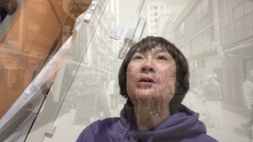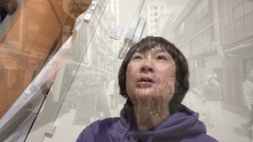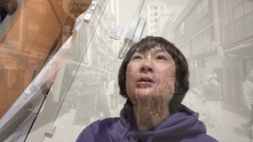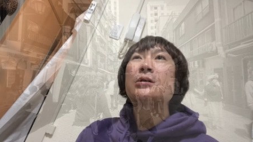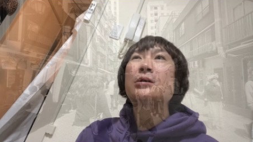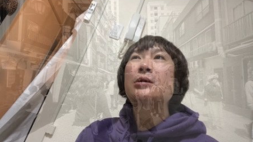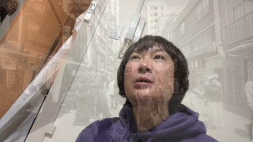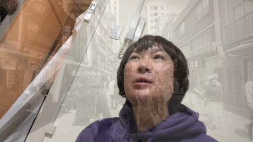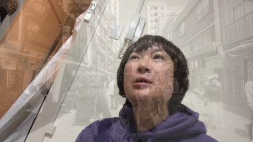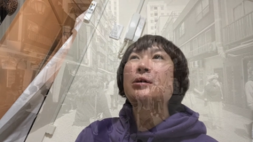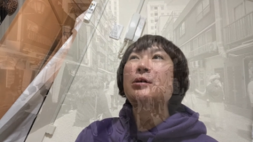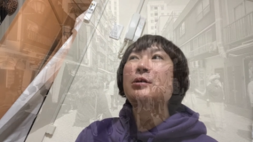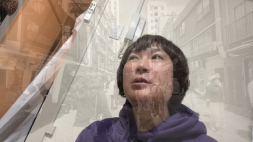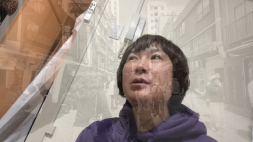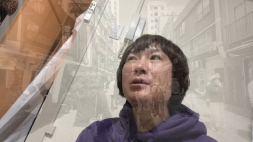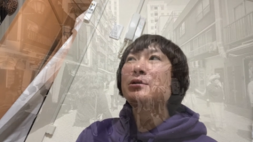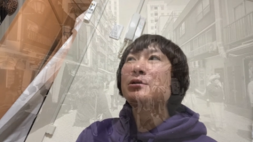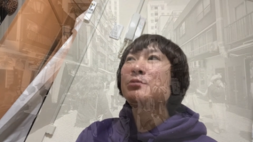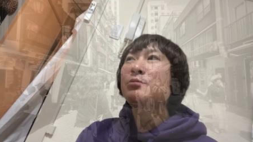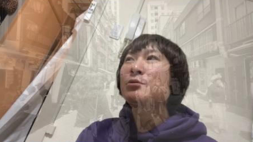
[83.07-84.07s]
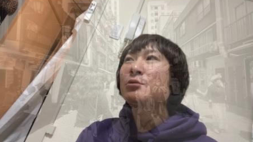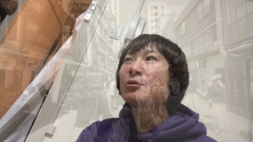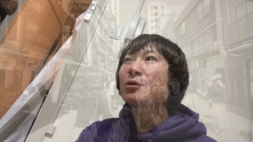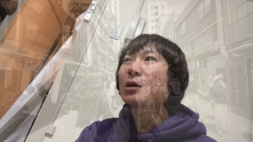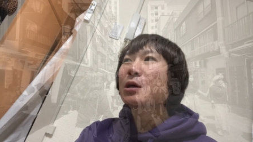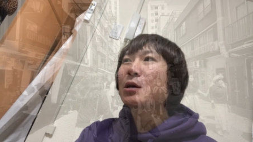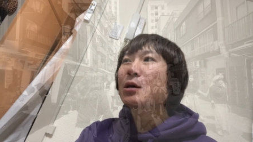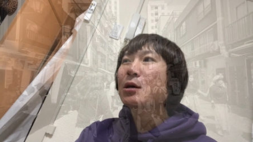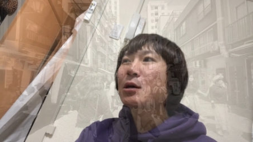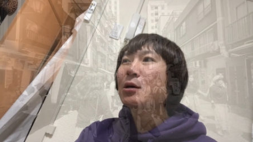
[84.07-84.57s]
でね自分の
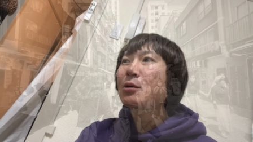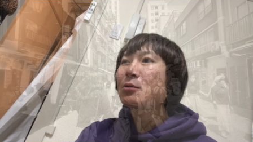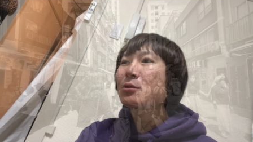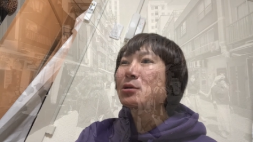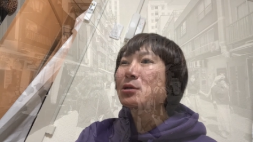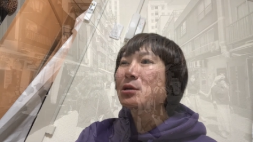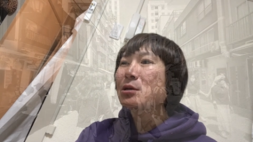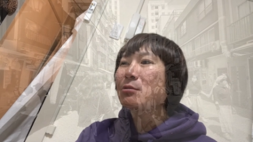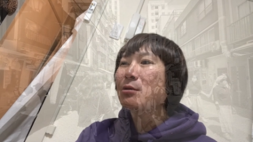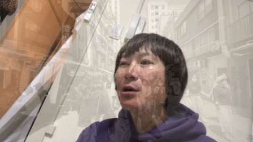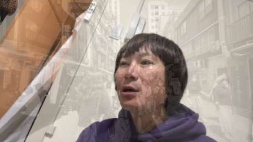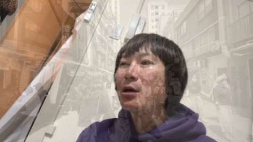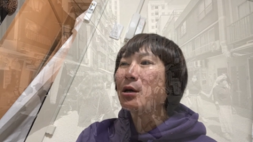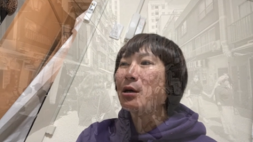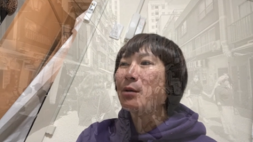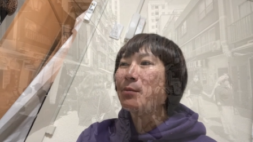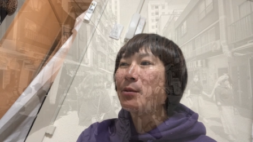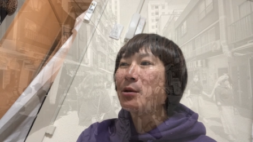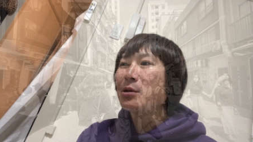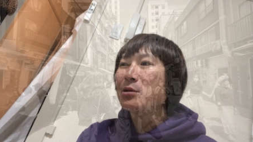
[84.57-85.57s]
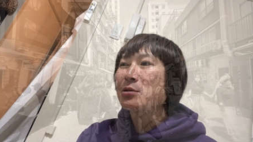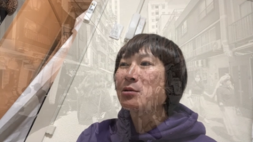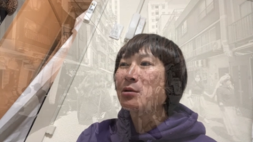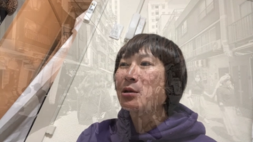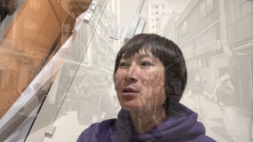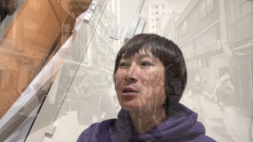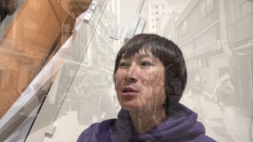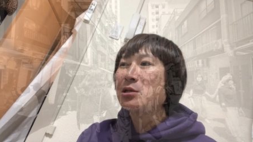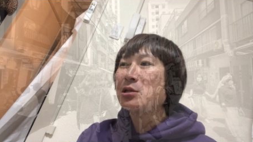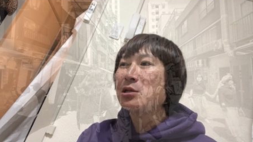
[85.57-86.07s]
見解としてはやっぱりそれ
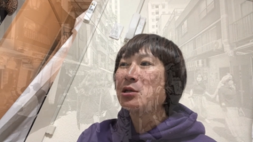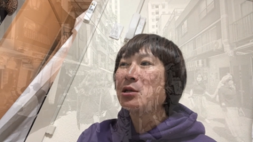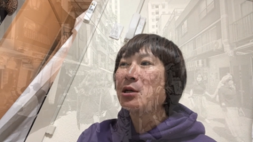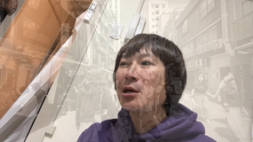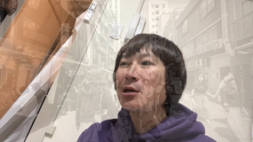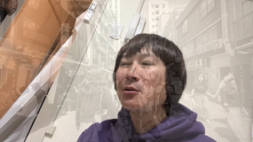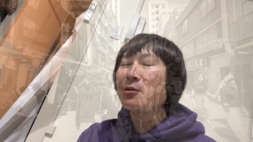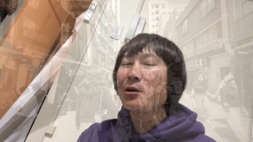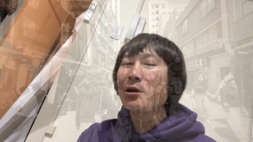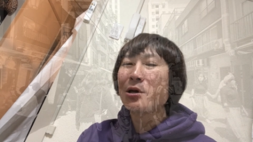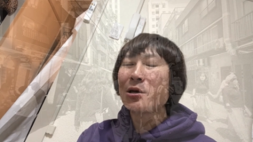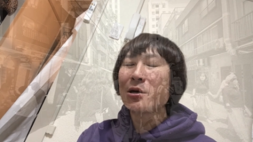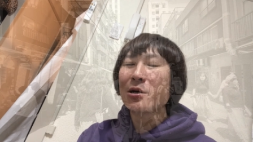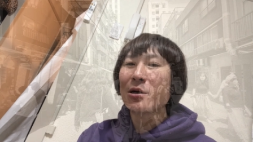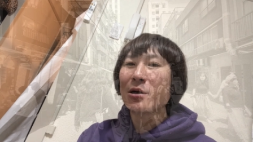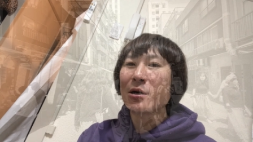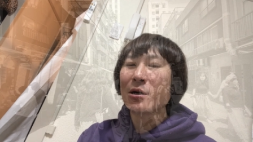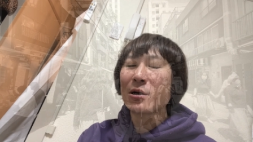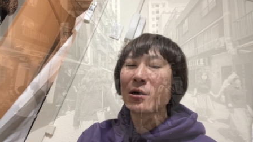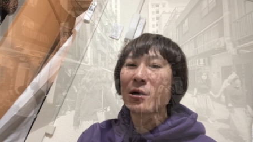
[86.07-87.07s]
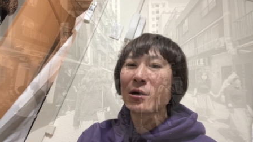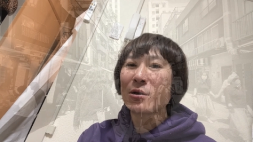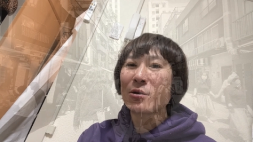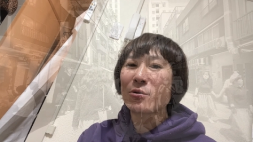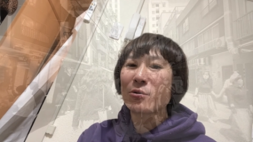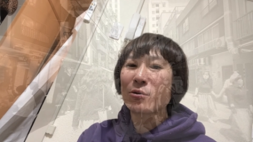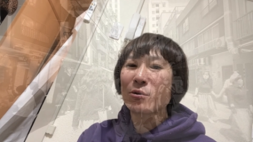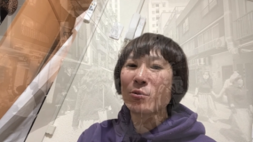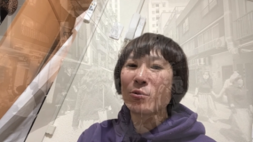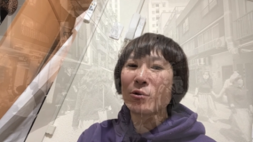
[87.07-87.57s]
時代の変化
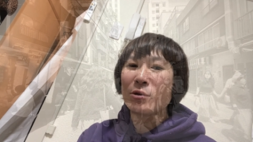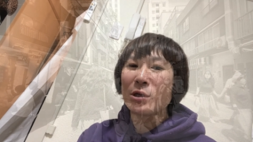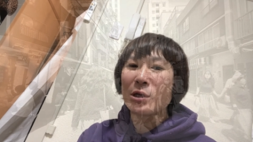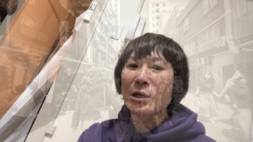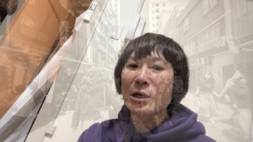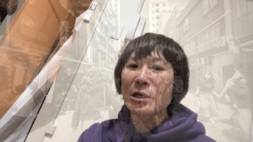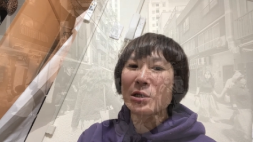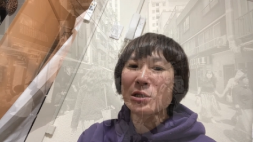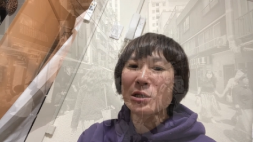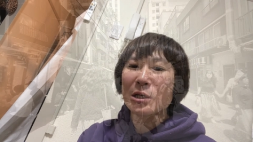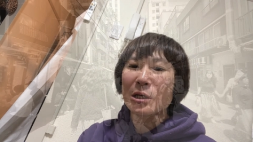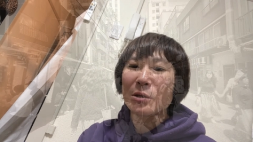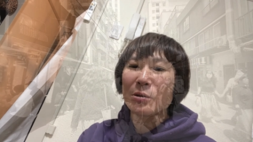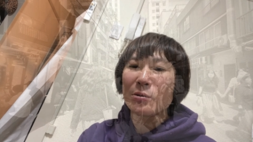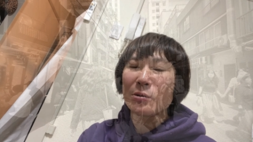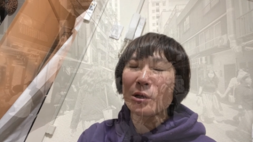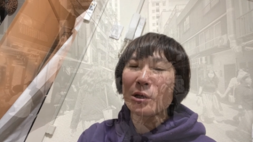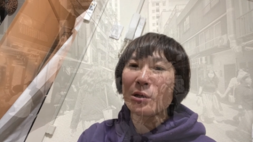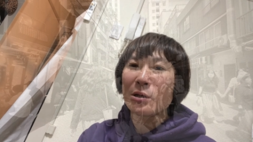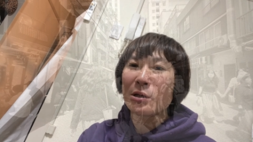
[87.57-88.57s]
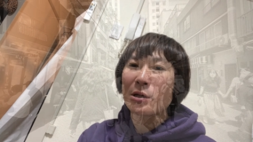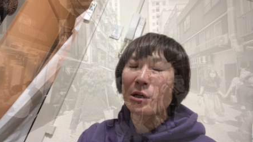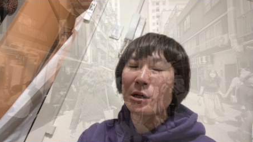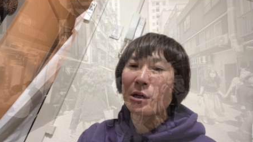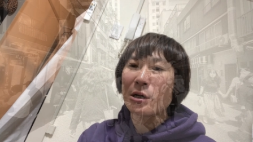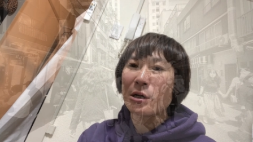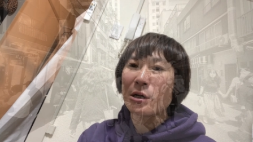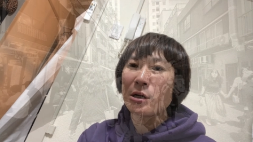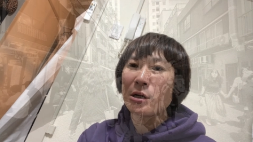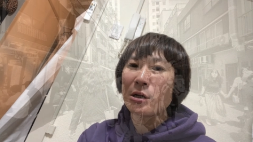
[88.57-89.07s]
とともに価値観の変
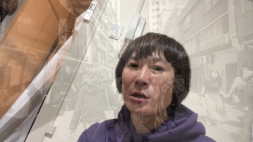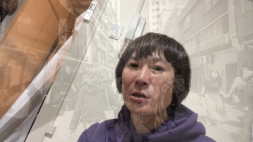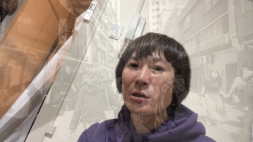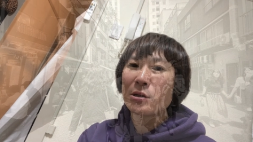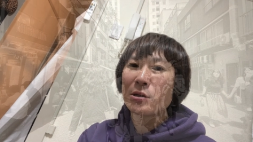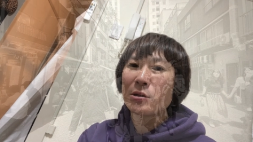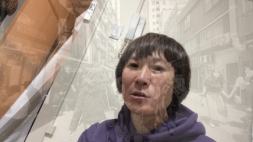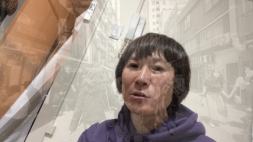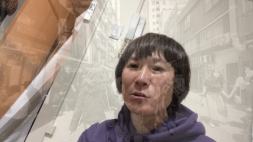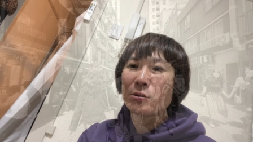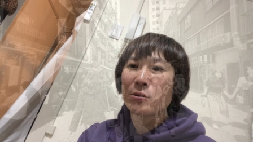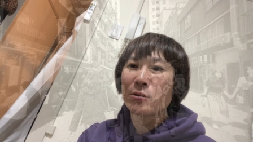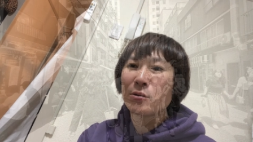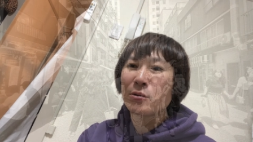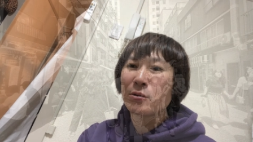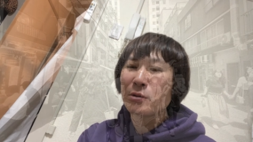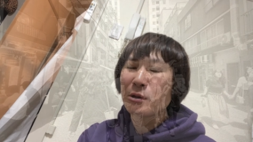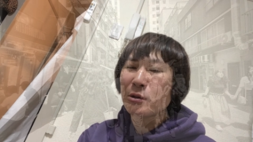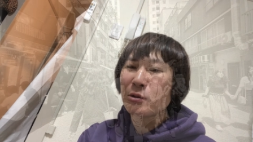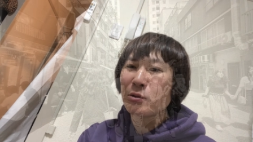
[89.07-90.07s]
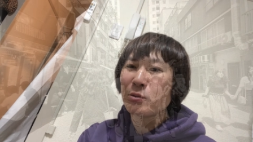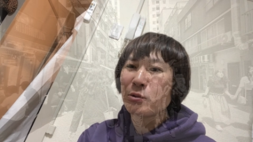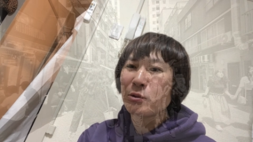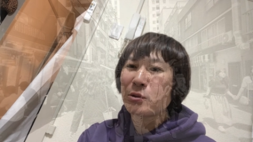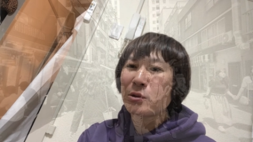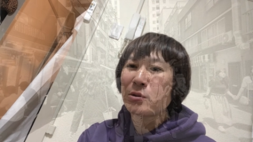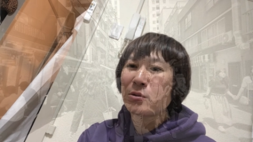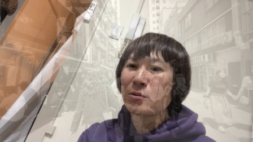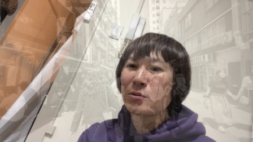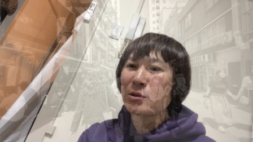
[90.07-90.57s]
化っていうところだと思っ
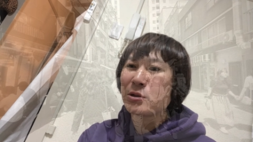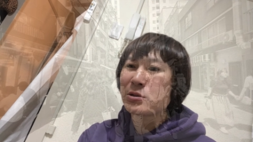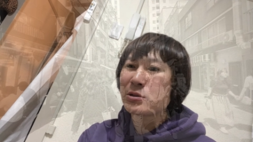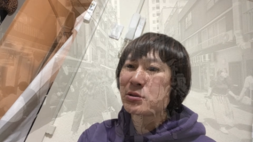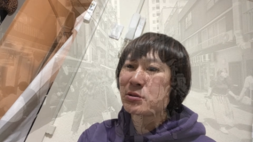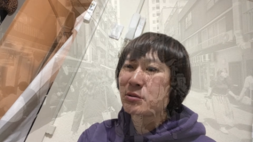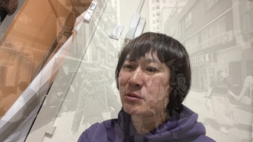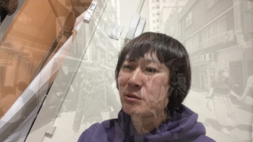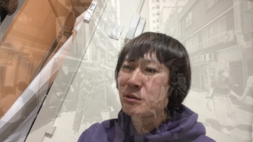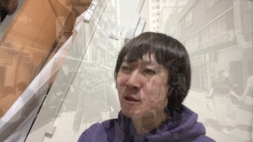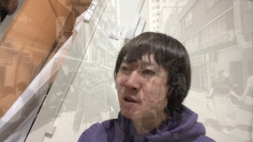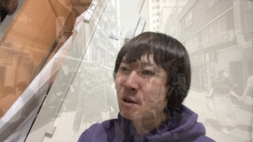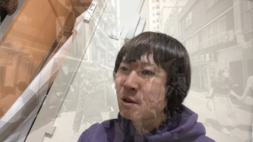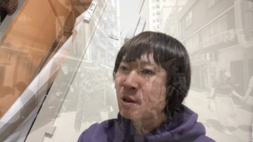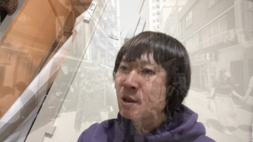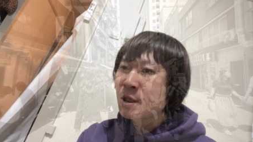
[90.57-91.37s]
てるんですよね